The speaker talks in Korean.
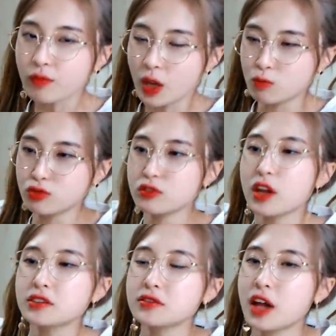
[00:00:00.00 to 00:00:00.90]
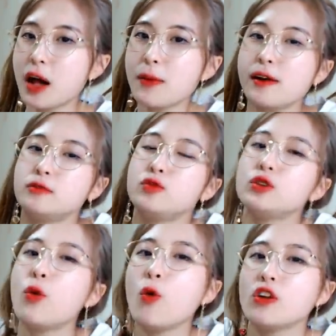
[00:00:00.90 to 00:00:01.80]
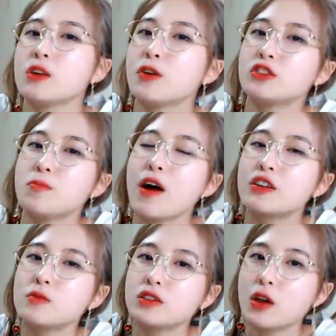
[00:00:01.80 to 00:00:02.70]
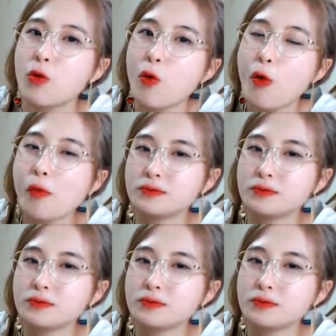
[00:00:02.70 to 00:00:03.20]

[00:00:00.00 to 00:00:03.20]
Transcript: 문을 닫은 다음에 위로 올리면 방음이 되고